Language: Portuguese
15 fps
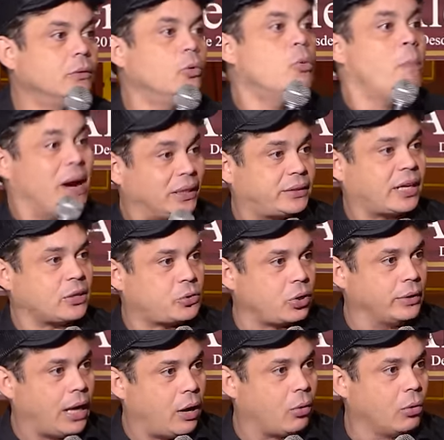O mais
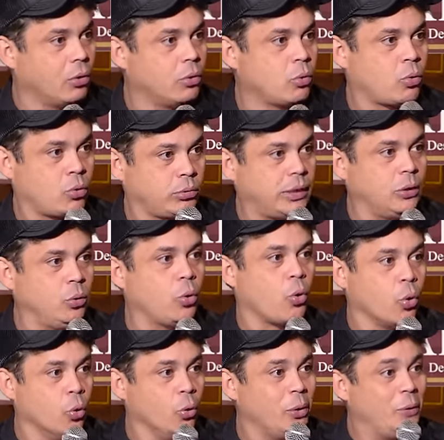tradicional? Dando o
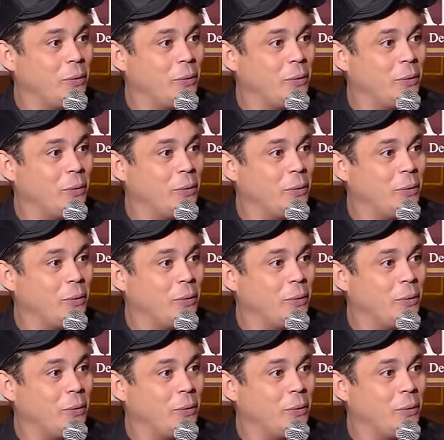cu.